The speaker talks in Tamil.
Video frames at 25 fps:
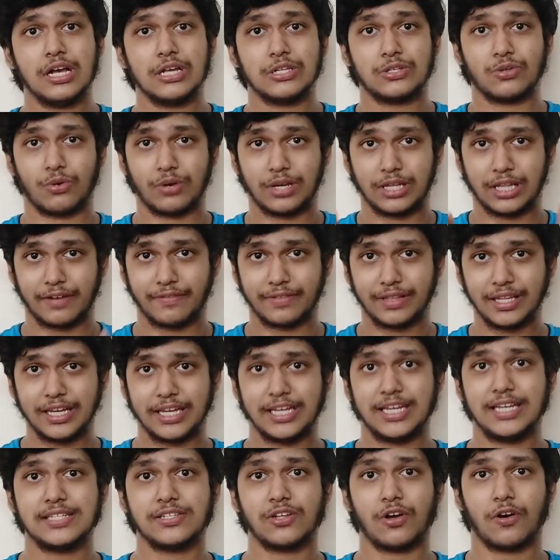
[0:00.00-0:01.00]
ஸோ இதை வந்து
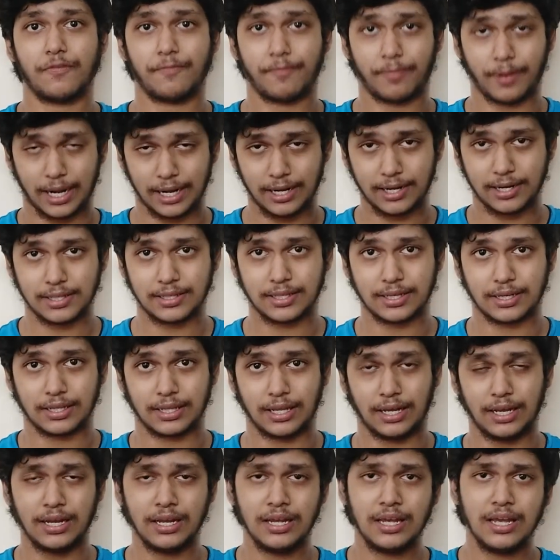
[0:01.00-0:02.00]
ஈஸ் ஆஃப் பண்ணுறதுக்கு
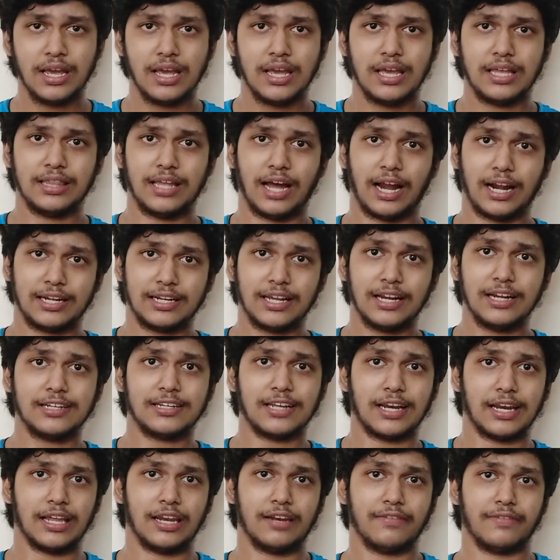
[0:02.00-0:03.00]
தான் இந்த அட்டல்
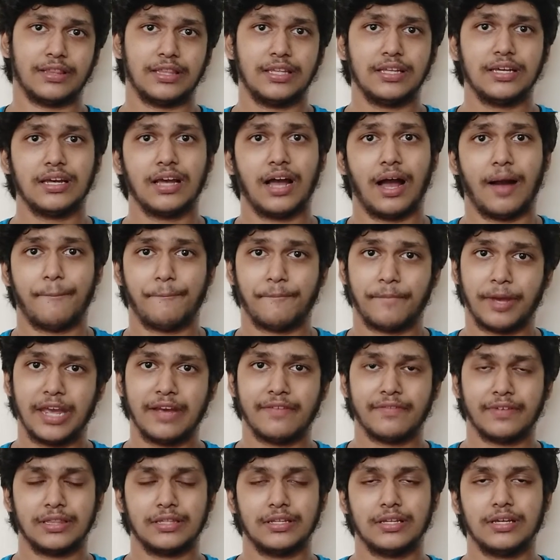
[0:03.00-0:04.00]
டனல் வந்து
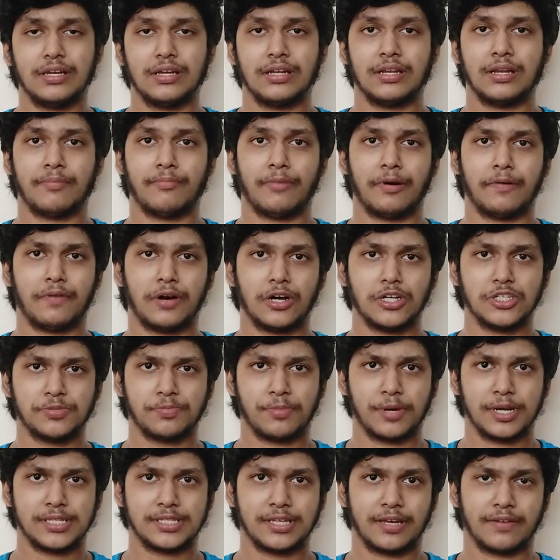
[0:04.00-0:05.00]
அப்போயே வந்து நம்ம வாட்ச்
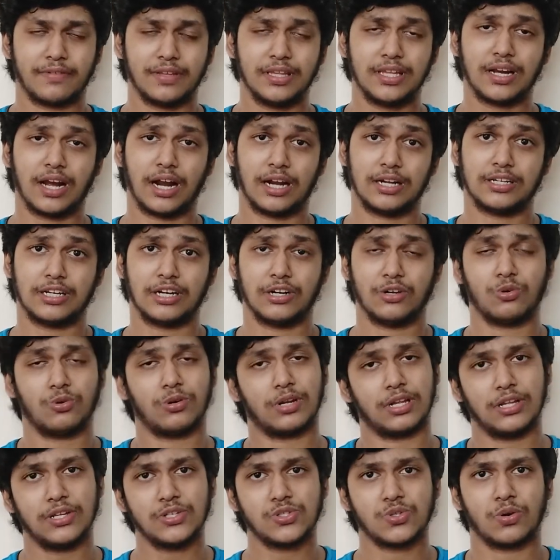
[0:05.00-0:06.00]
பாய் சார் வந்து
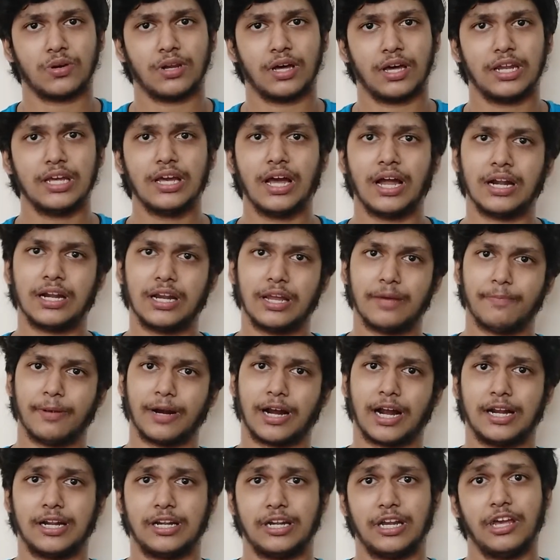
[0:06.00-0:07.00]
கட்டணுன்றதை சொன்னார் அண்ட்
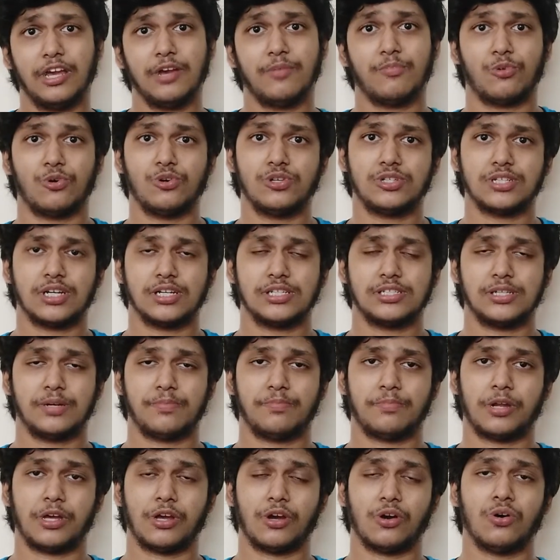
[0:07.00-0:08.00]
இப்போ கட்டி முடிச்சாச்சு
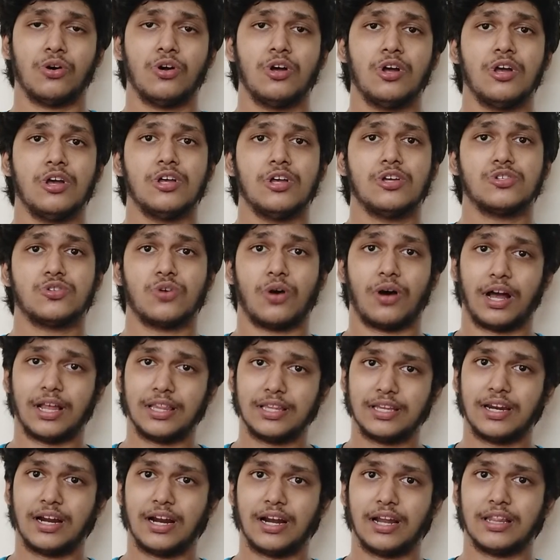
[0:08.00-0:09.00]
எப்படியோ ஸோ
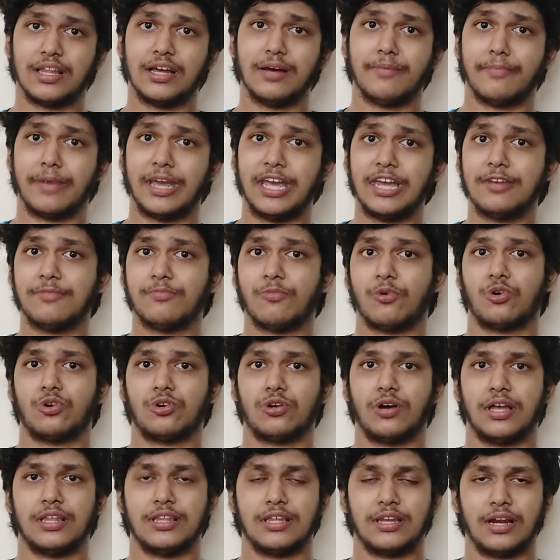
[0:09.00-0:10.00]
அதனால தான் மெயின்
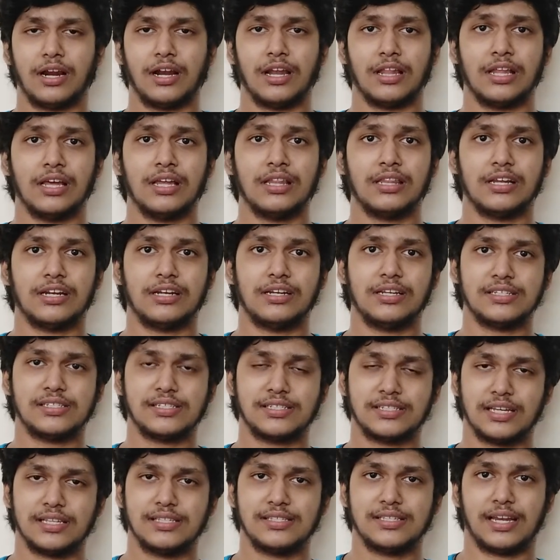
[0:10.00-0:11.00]
மோட்டோ அதனால தான் இந்த
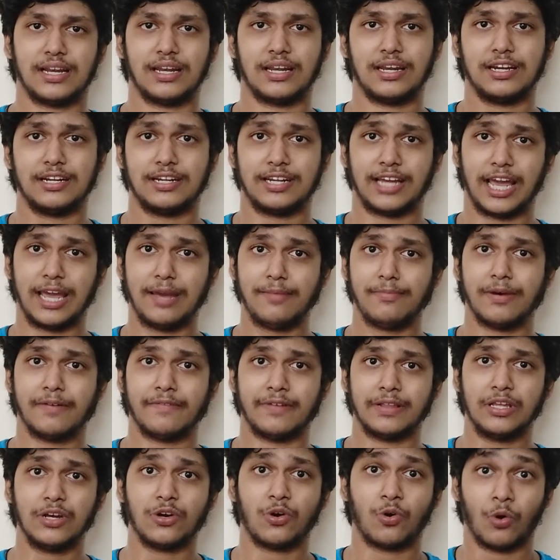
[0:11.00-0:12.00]
டிஸ்டன்ஸ் அண்டு டைமை
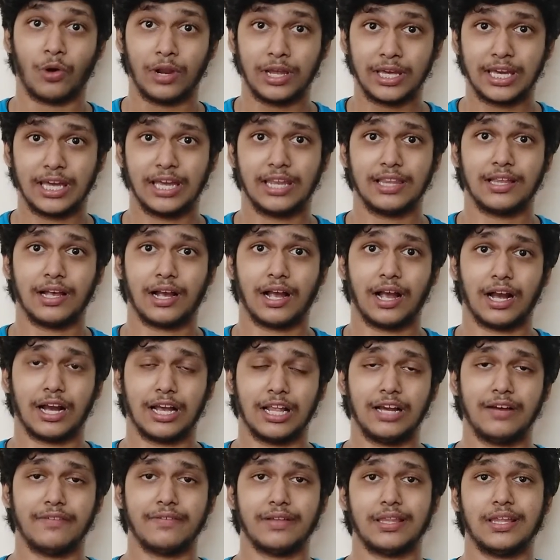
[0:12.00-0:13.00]
வந்து குறைக்கிறதுக்காக
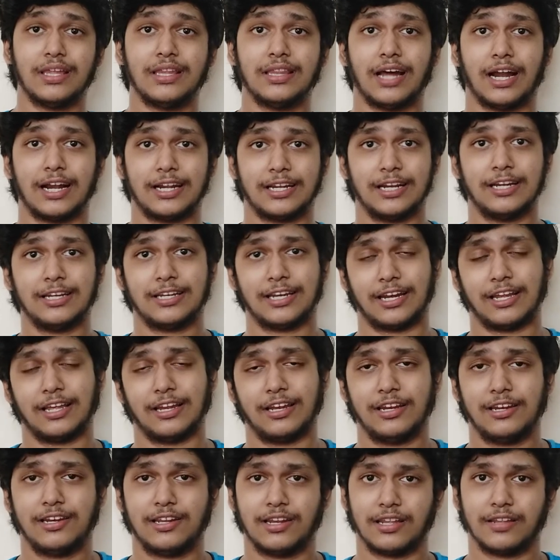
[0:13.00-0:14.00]
தான் வந்து இந்த அட்டல்
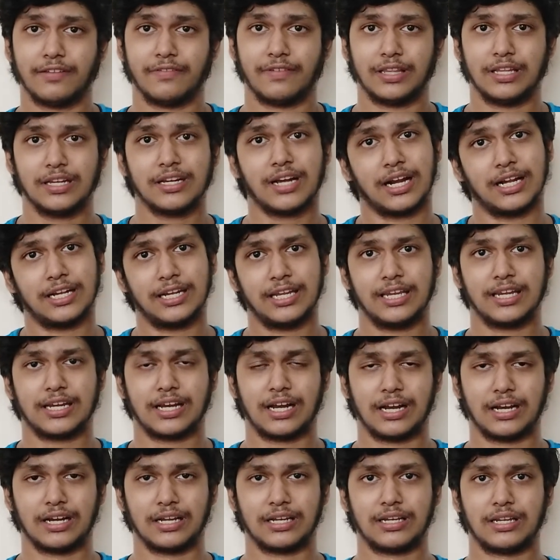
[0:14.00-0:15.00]
டனல்ன்றதை வந்து
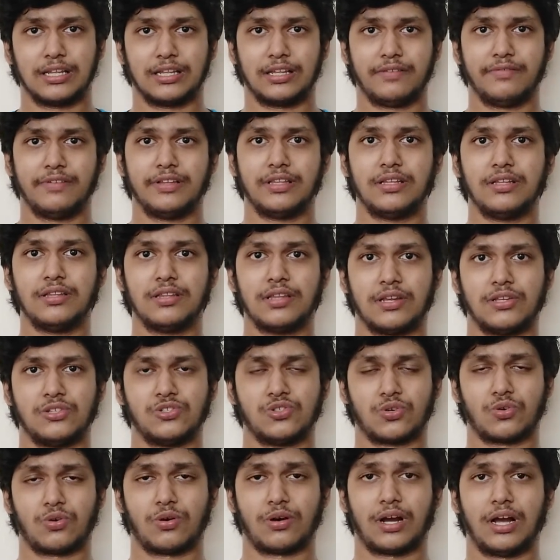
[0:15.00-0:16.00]
கட்டியிருக்காங்கன்றது வந்து
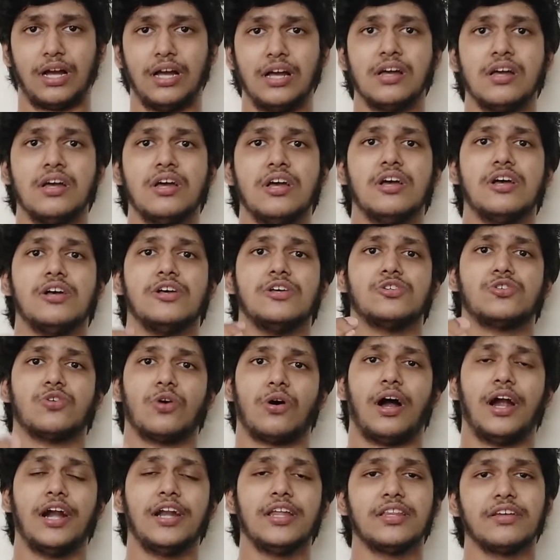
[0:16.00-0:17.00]
தெரிஞ்சுக்கோங்க ஸோ
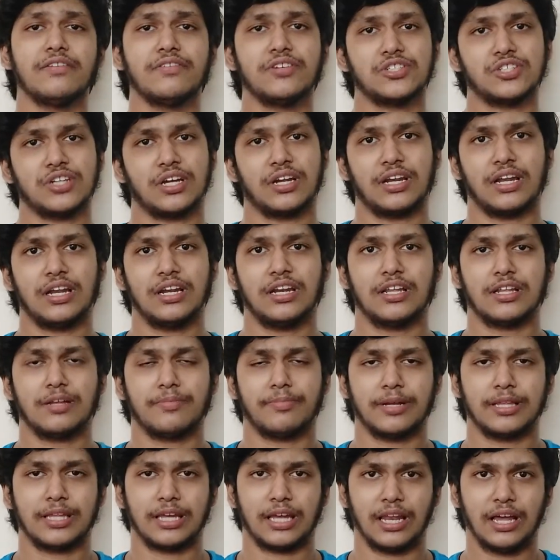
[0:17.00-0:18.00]
அடுத்த விஷயம்
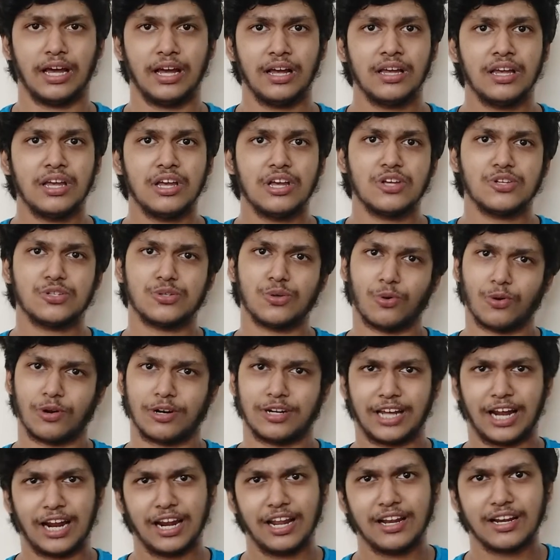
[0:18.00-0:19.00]
என்னன்றது பார்த்தீங்கன்னா ஸோ
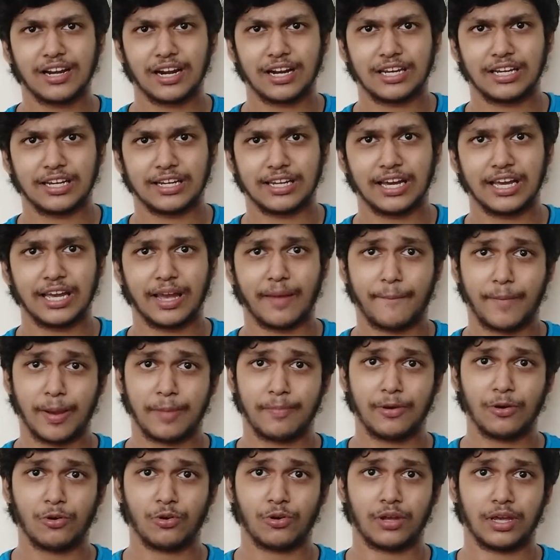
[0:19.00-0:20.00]
ஒரு டனல் கட்டிட்டால்
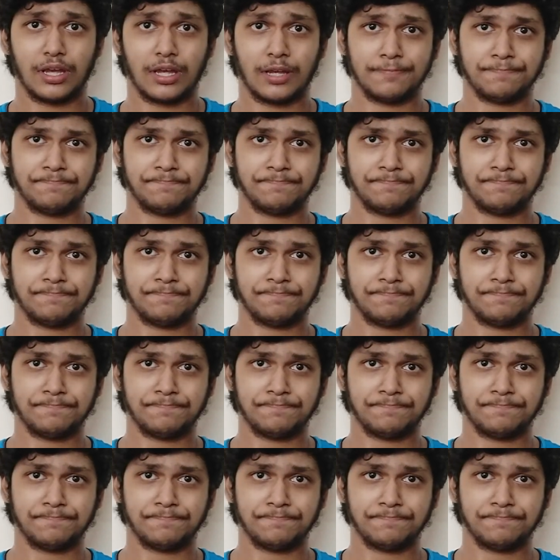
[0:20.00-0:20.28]
எப்போயுமே ஒரு